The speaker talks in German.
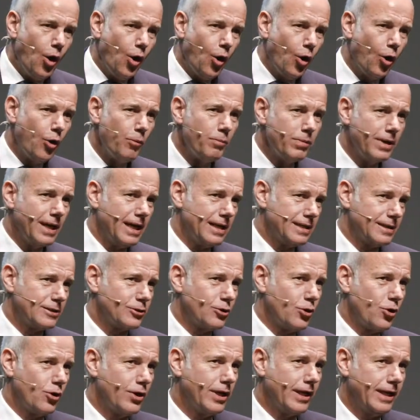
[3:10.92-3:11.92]
Um ganz
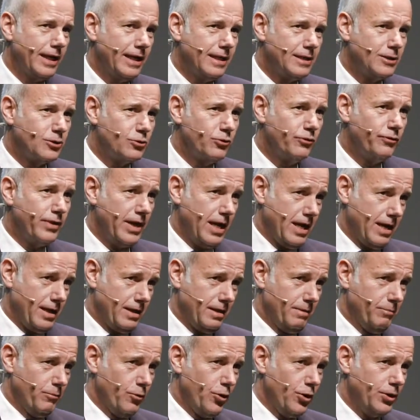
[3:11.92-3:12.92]
konkret zu
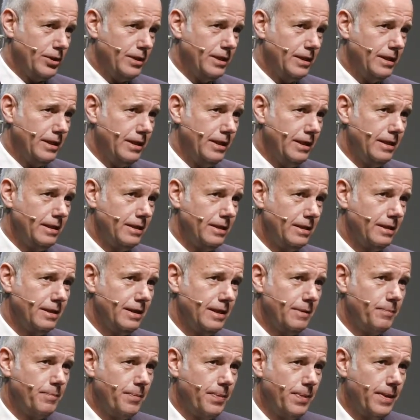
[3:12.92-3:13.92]
werden, möchte ich Ihnen
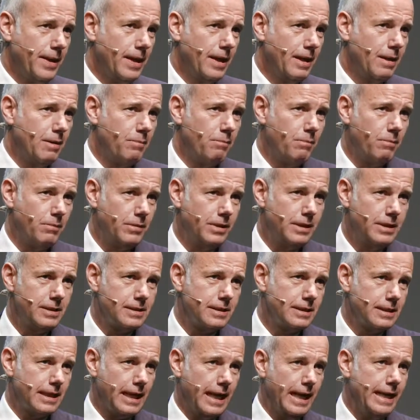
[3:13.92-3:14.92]

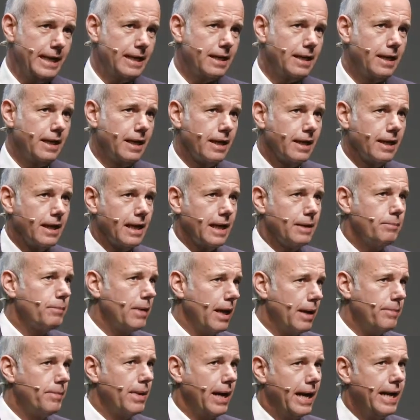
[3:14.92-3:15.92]
diesen Dreiklang an
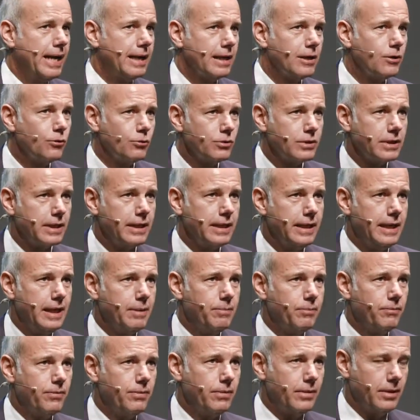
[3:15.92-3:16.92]
meinem eigenen
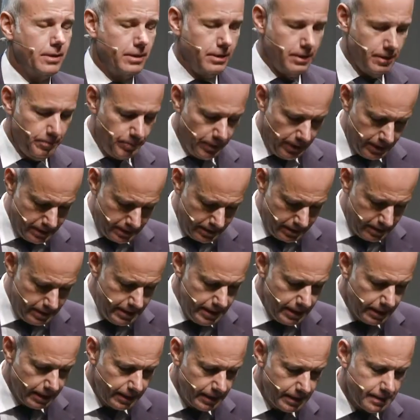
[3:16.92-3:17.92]
Unternehmen äh,
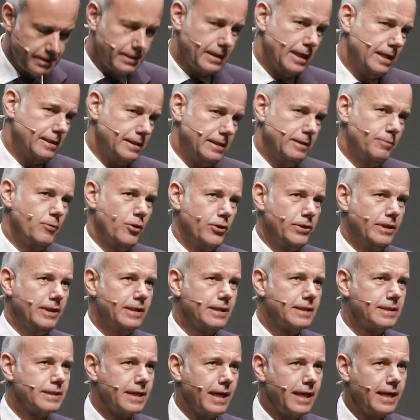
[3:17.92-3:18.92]
präsentieren. Das heißt, ich möchte
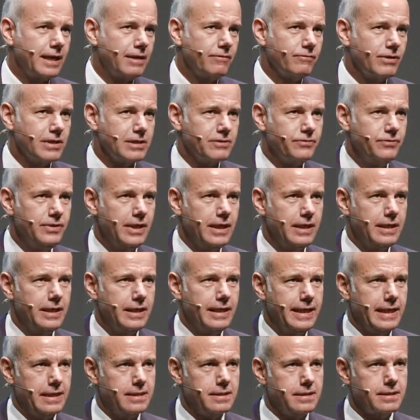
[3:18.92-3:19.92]
Ihnen zeigen, was wir in den
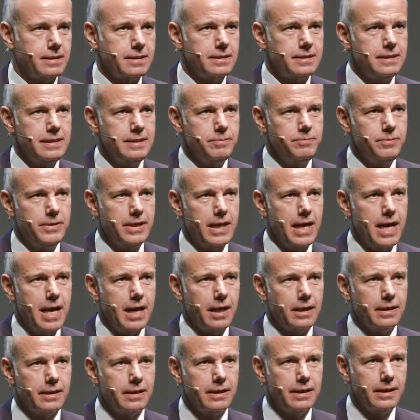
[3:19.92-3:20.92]
letzten sieben
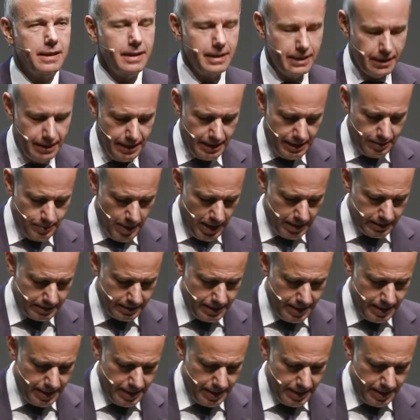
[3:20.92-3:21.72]
Jahren gemacht